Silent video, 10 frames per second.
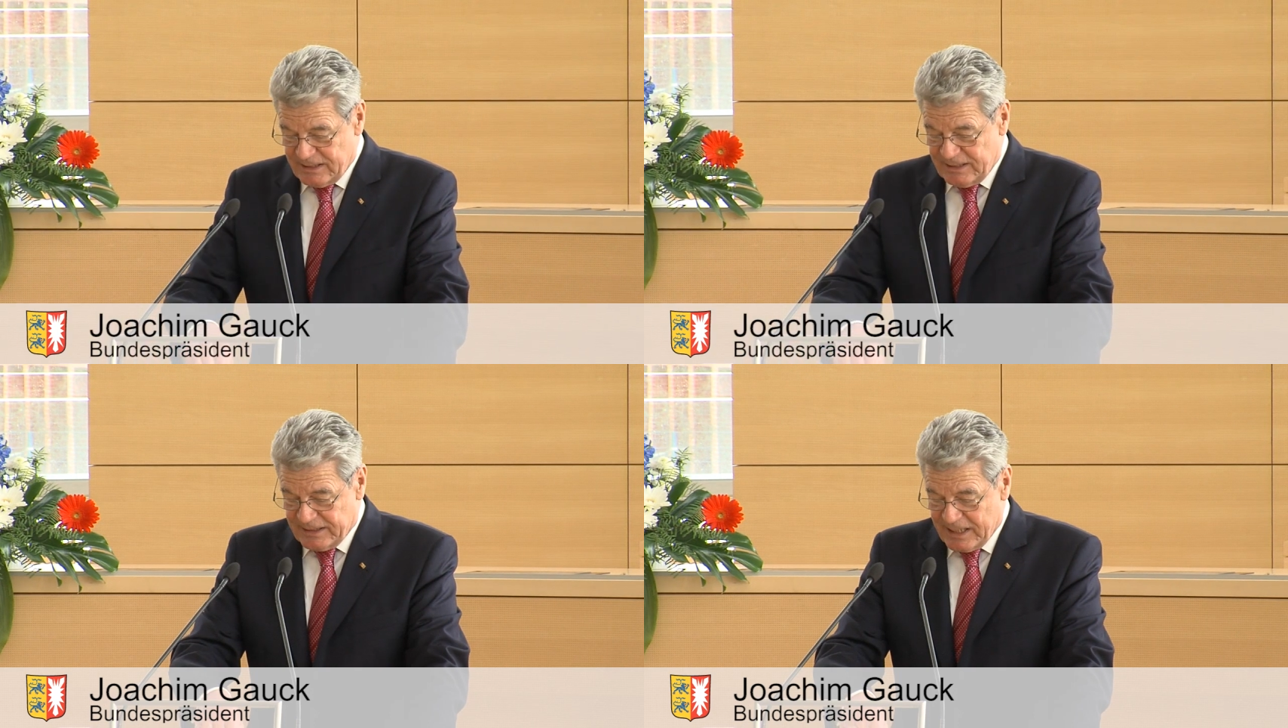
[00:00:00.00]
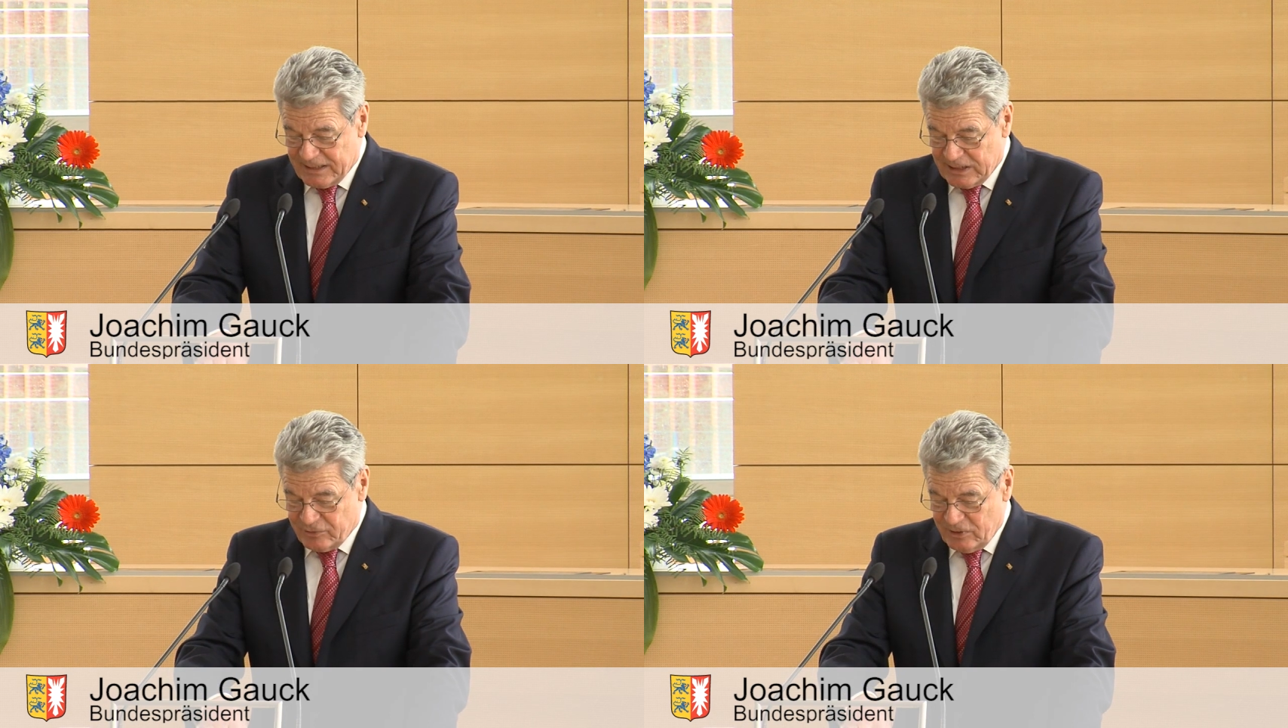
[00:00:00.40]
Ich kann
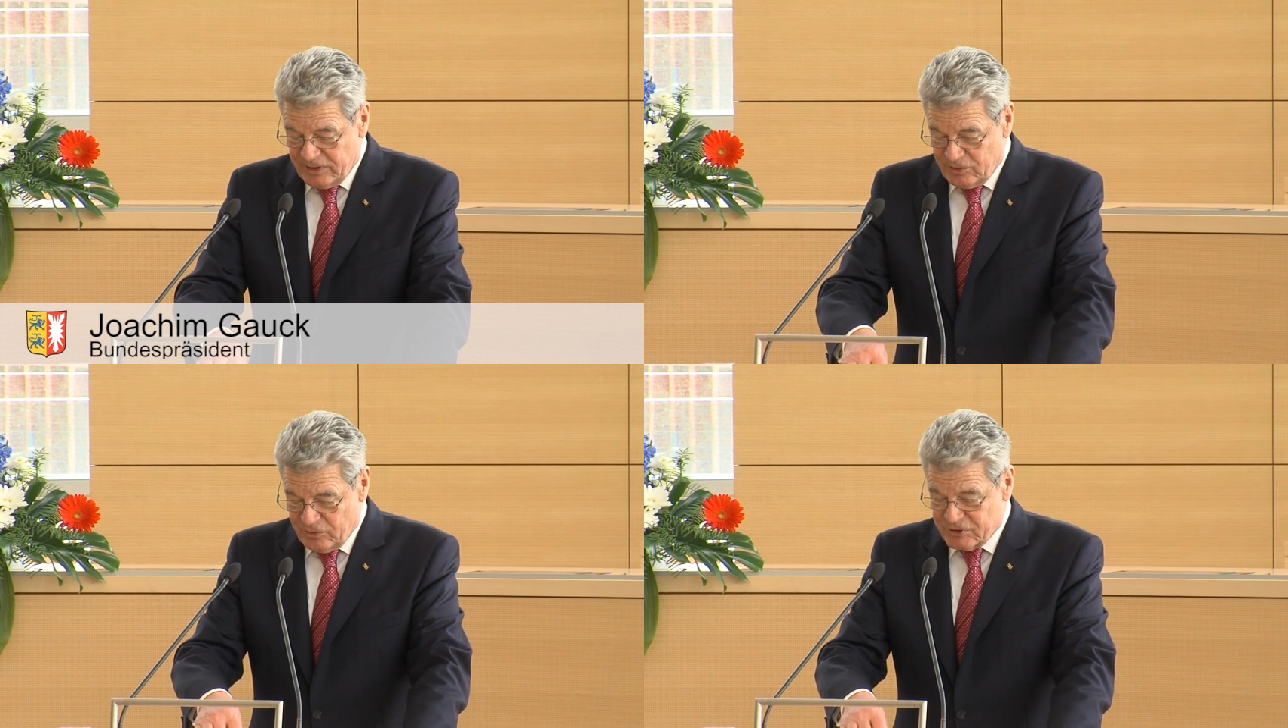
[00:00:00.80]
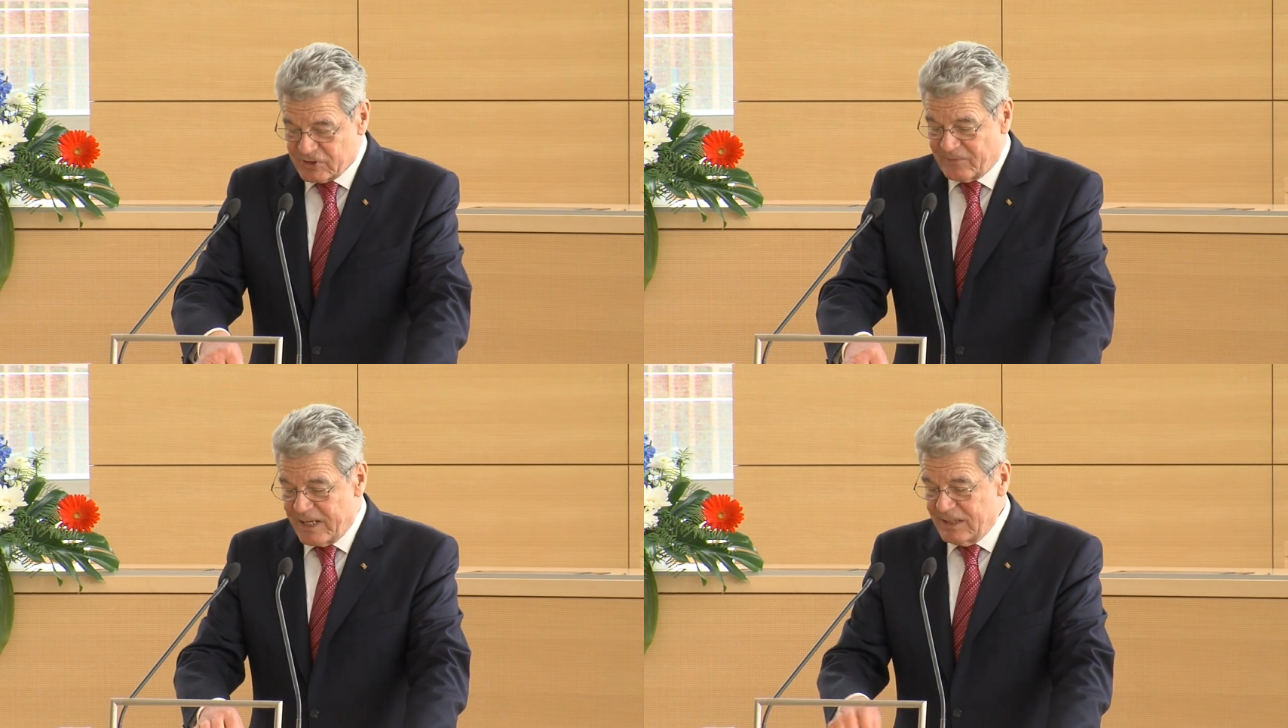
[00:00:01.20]
natürlich nur
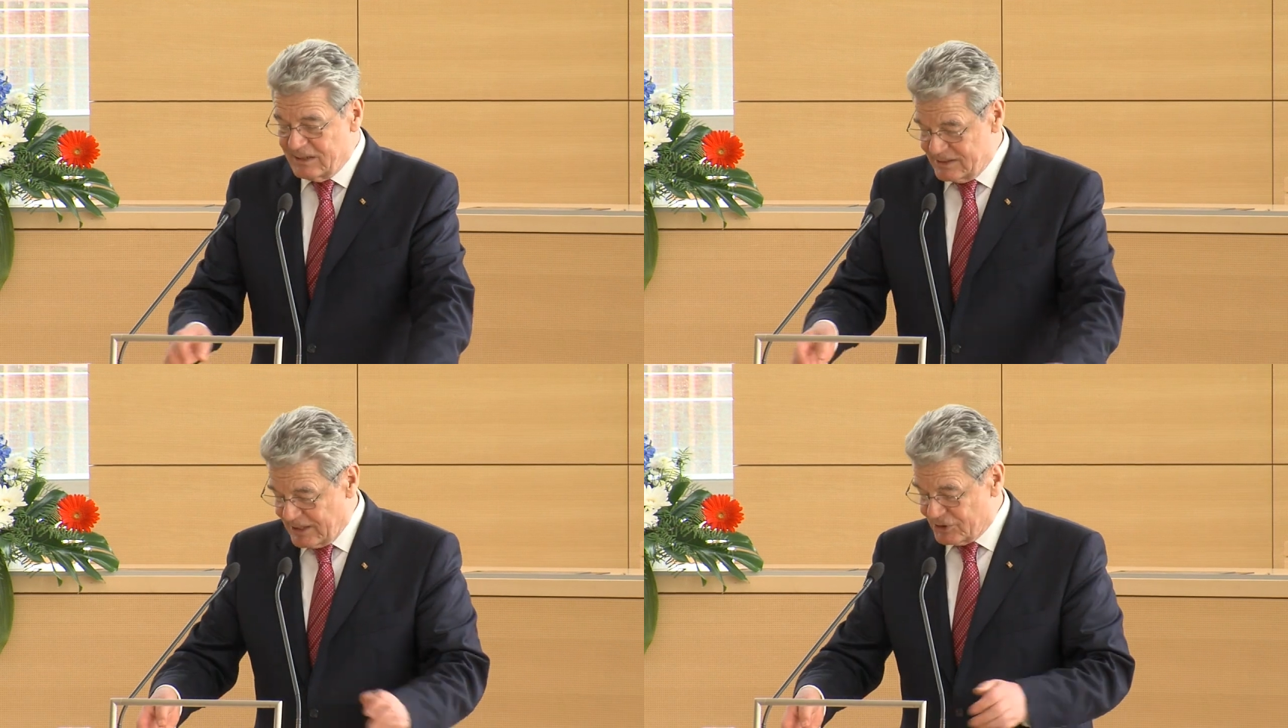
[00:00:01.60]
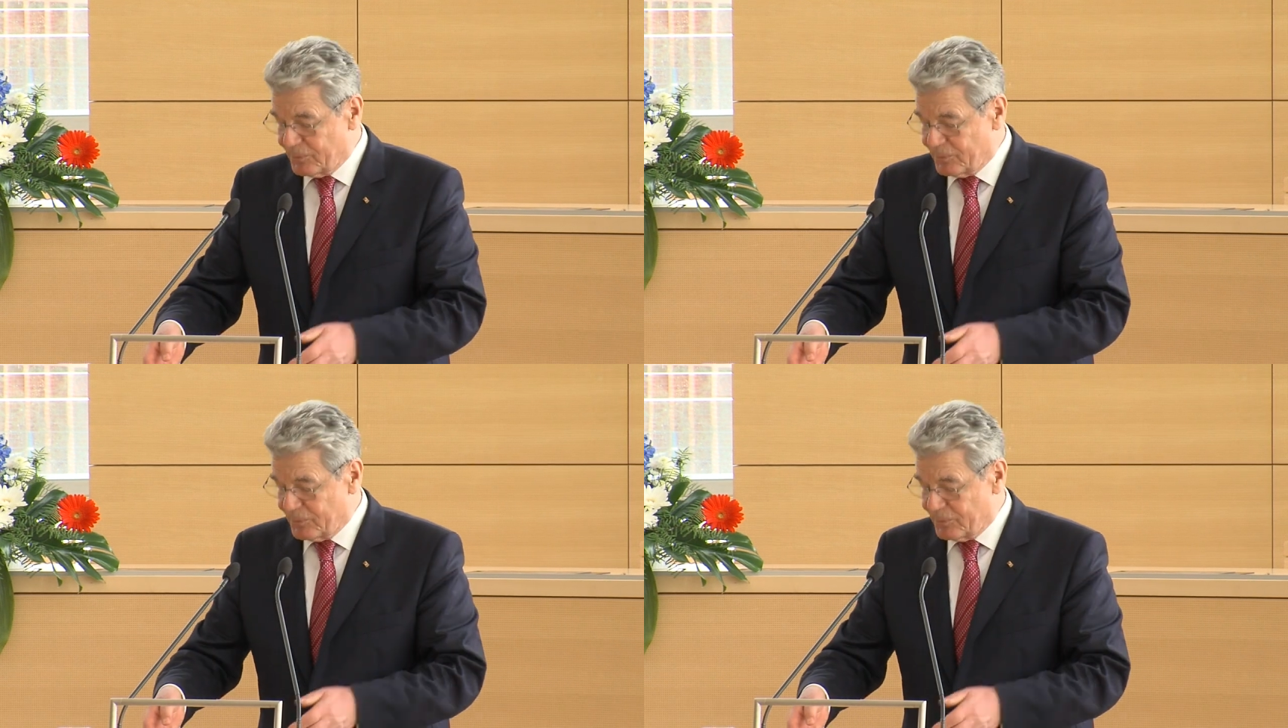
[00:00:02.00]
zwei dieser